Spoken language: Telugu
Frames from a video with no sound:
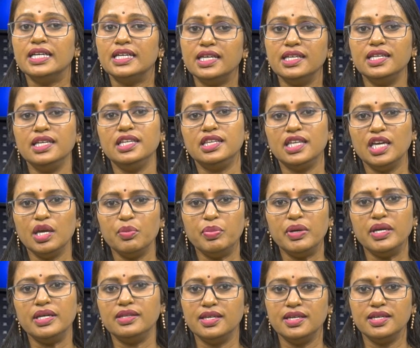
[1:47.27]
ఇది
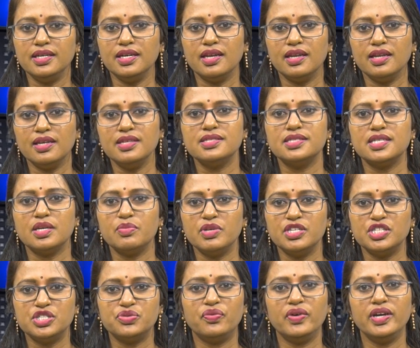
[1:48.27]
తీపి తీయని
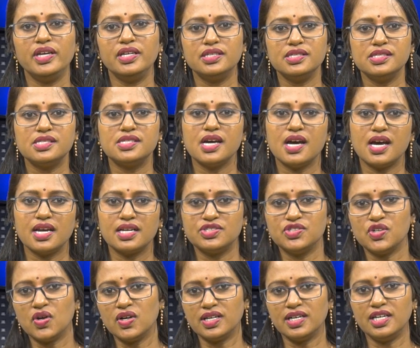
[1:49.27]
సెమీ స్వీట్ డార్క్
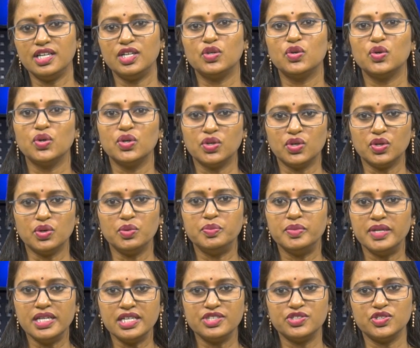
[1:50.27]
చాక్లెట్ కోకో
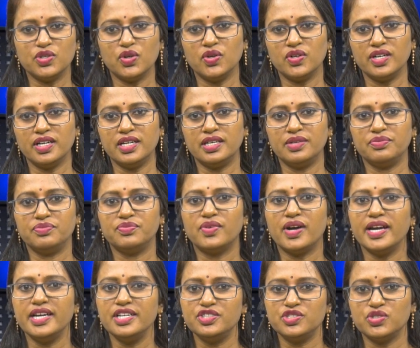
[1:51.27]
మిల్క్ చాక్లెట్
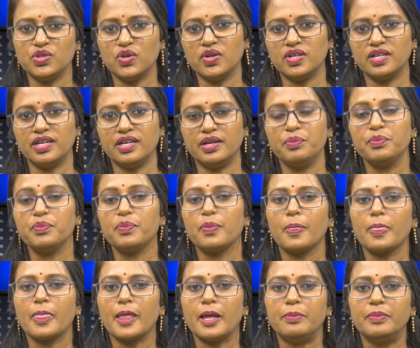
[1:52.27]
వైట్ చాక్లెట్
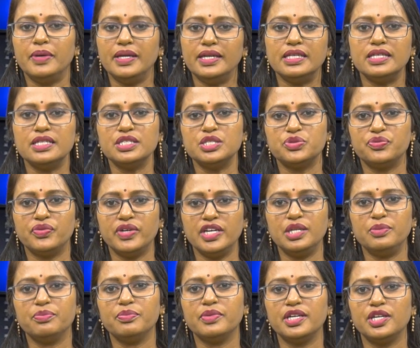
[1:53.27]
బిట్టర్
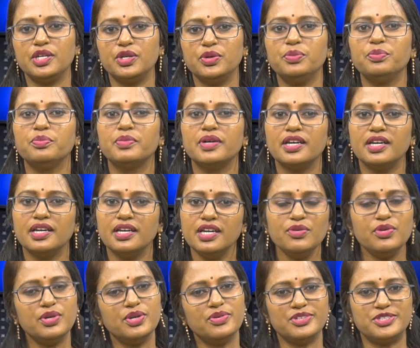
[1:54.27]
స్వీట్ మరియు
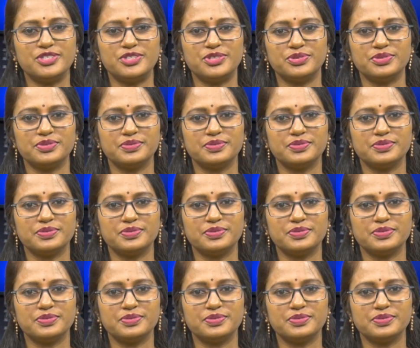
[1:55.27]
మరిన్ని ఉండవచ్చు